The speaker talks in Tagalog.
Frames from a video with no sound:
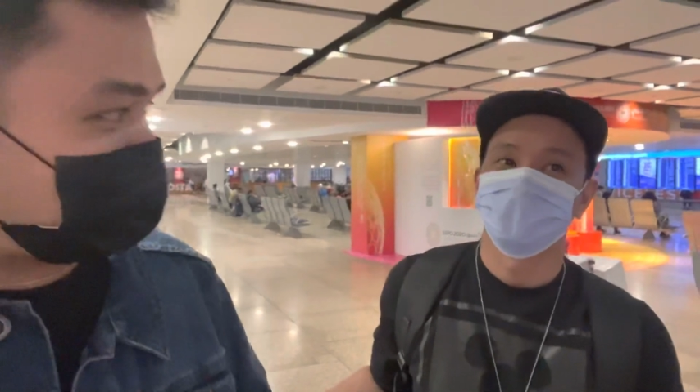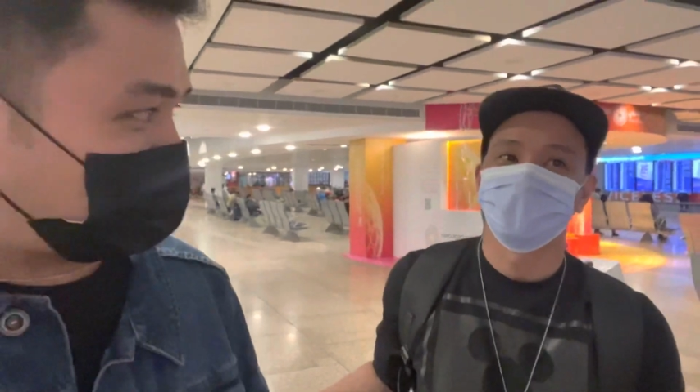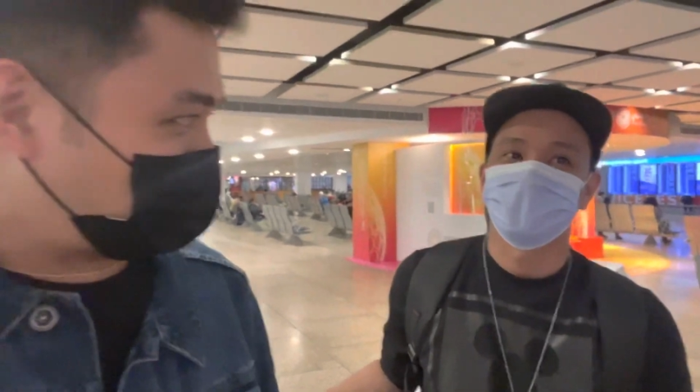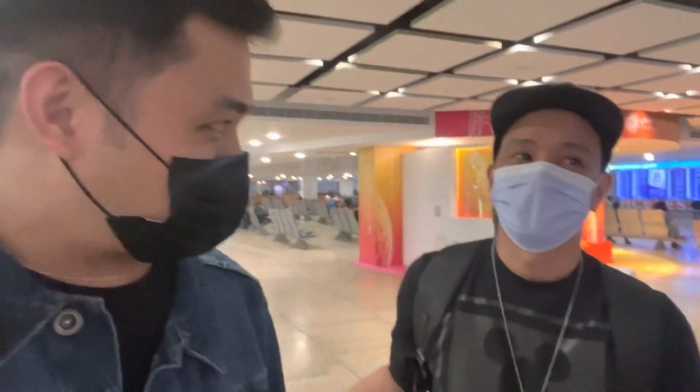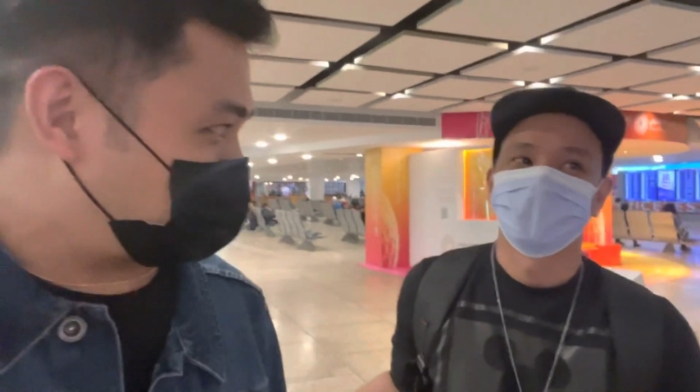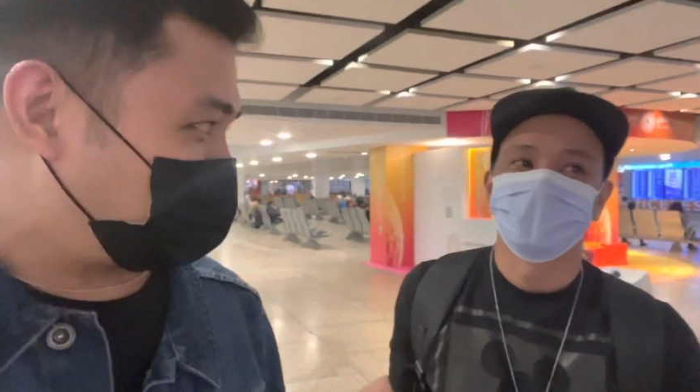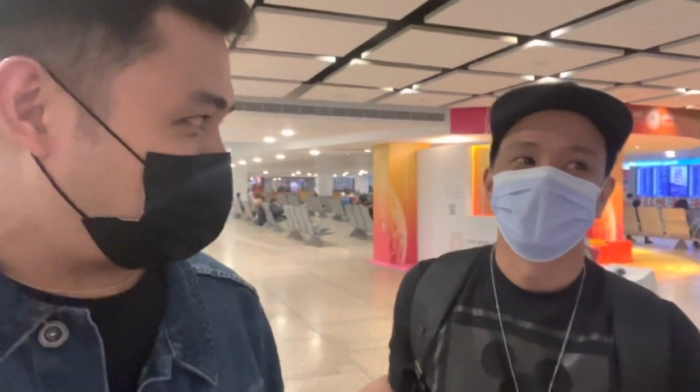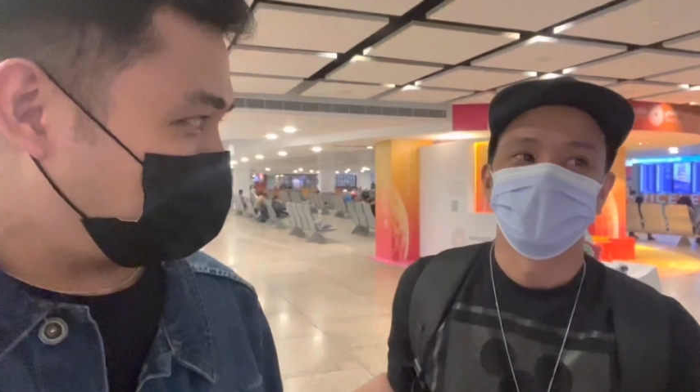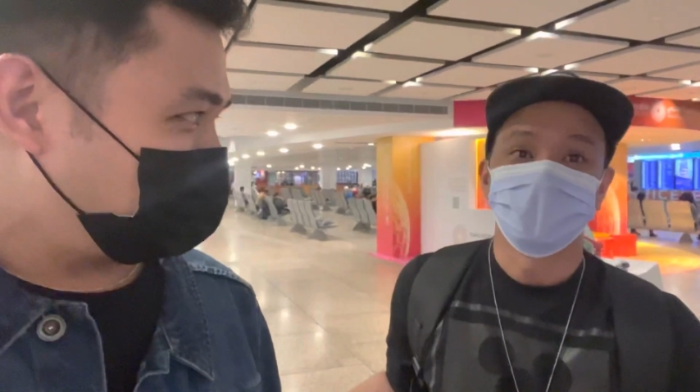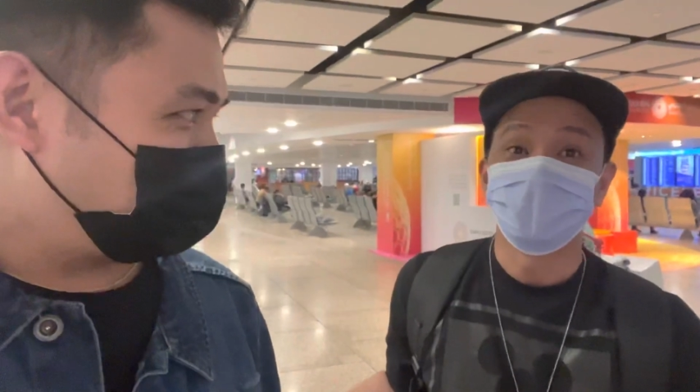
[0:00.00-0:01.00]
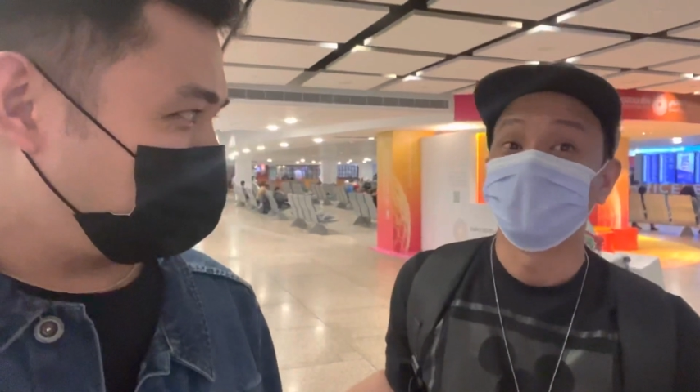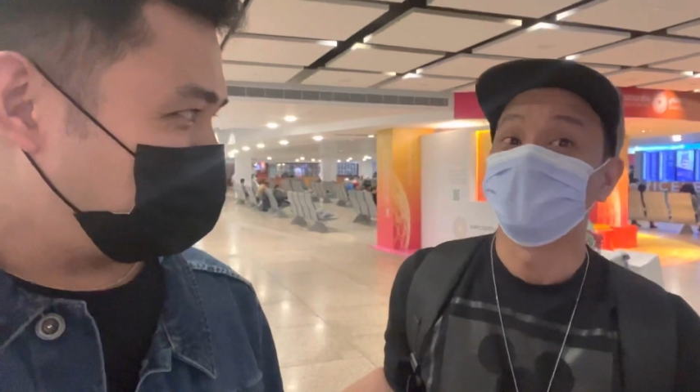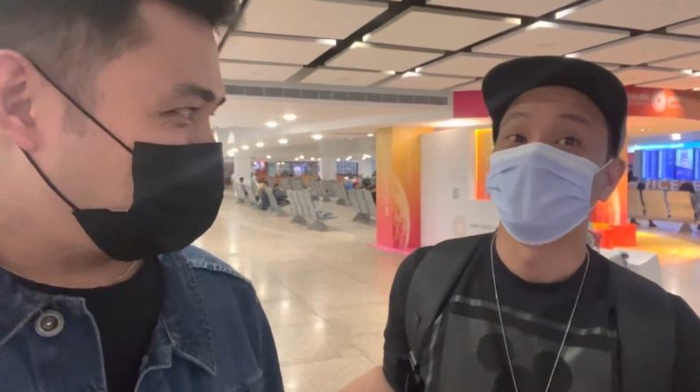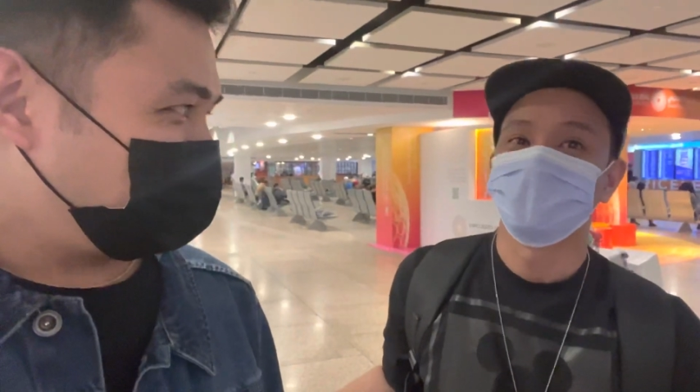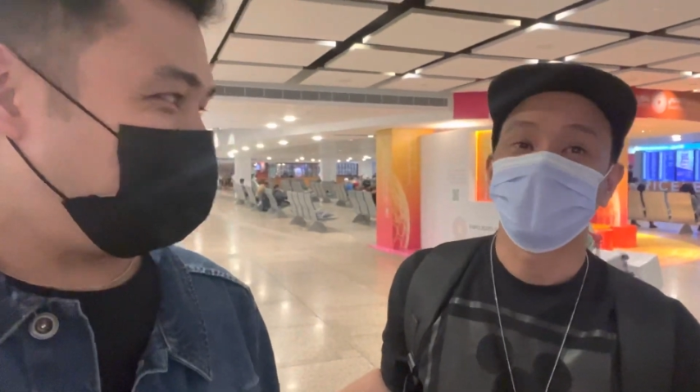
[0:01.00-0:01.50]
kayo ng una.
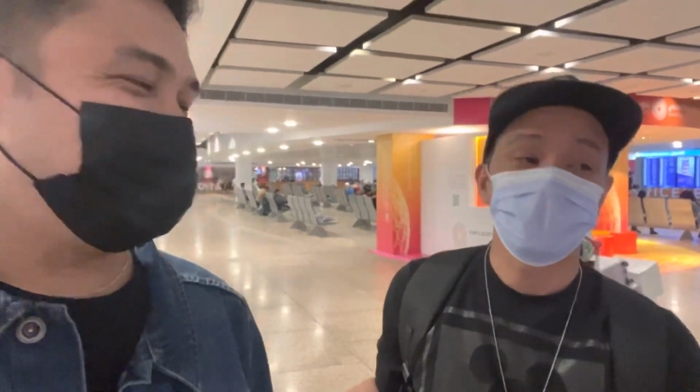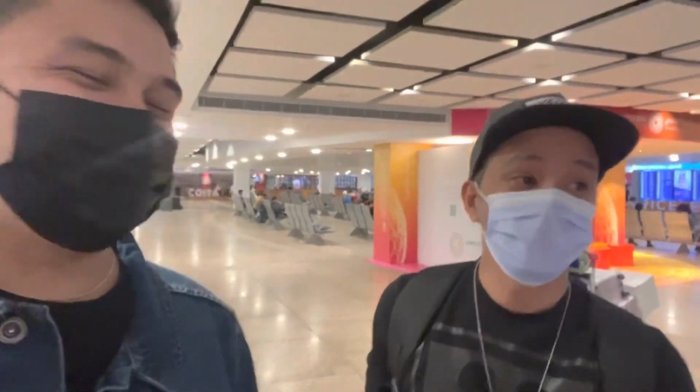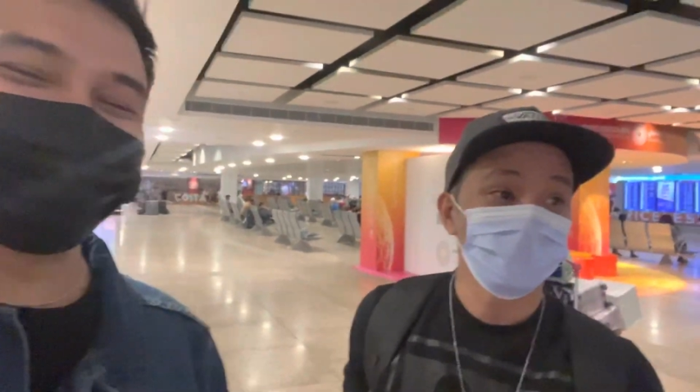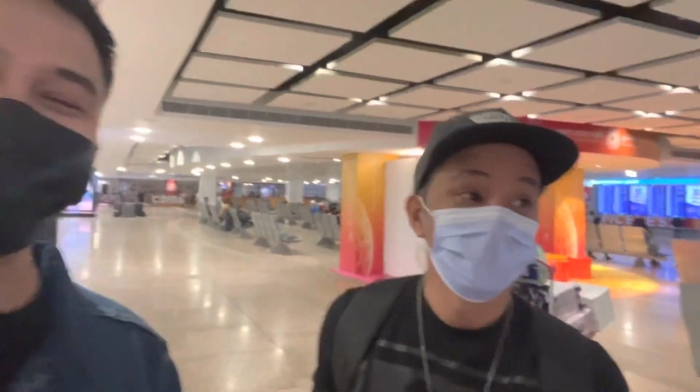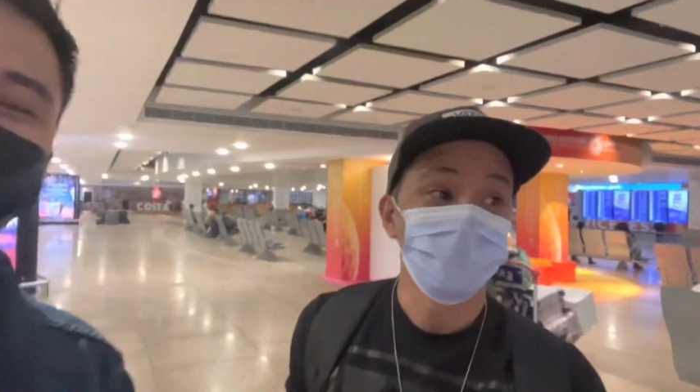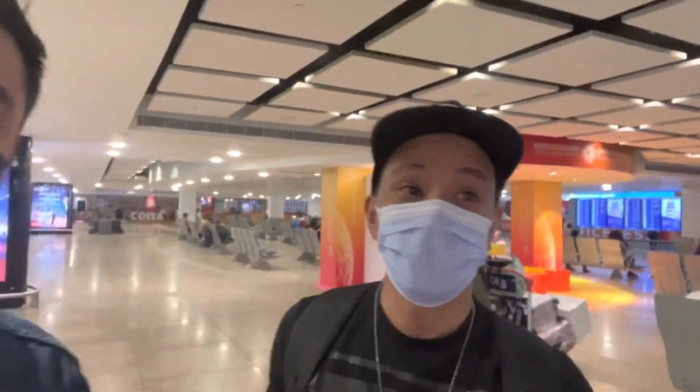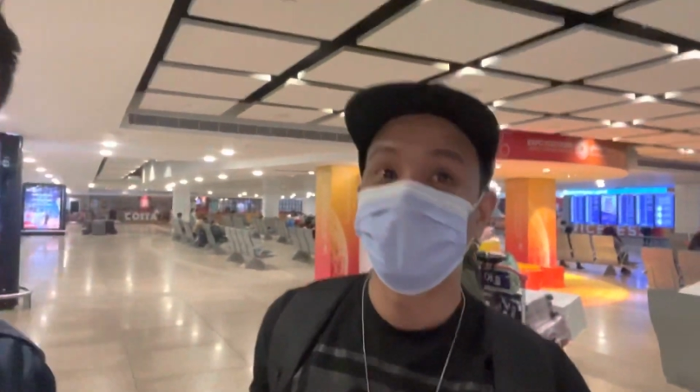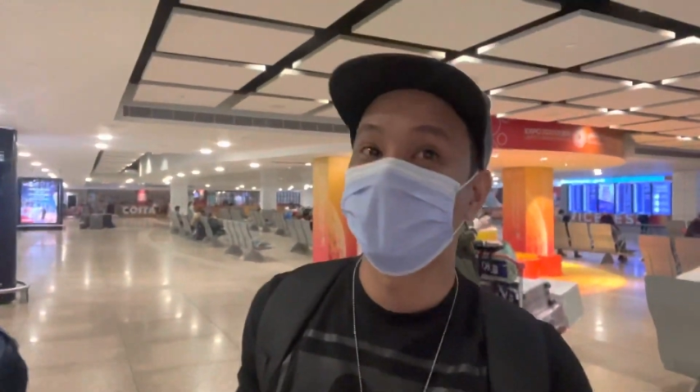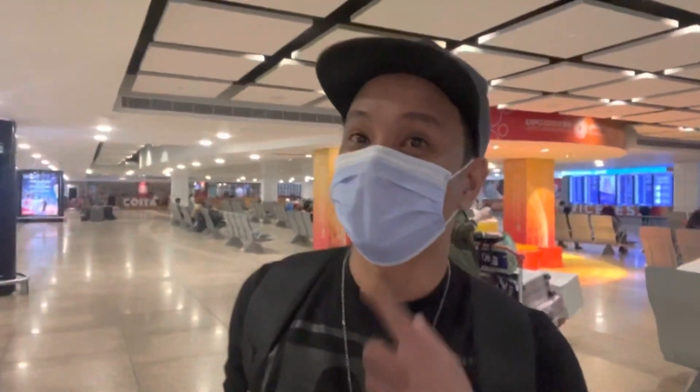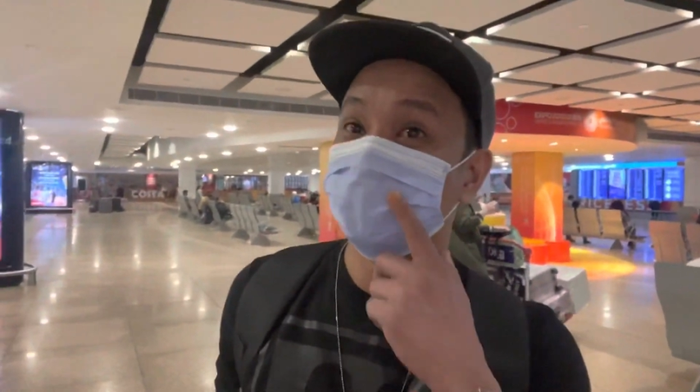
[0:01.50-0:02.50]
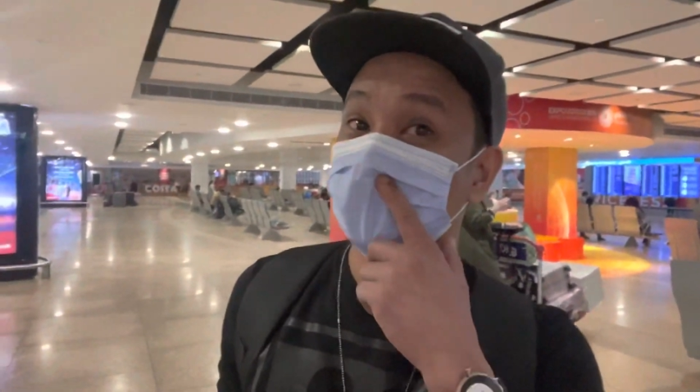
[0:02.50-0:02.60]
Parang di kasi,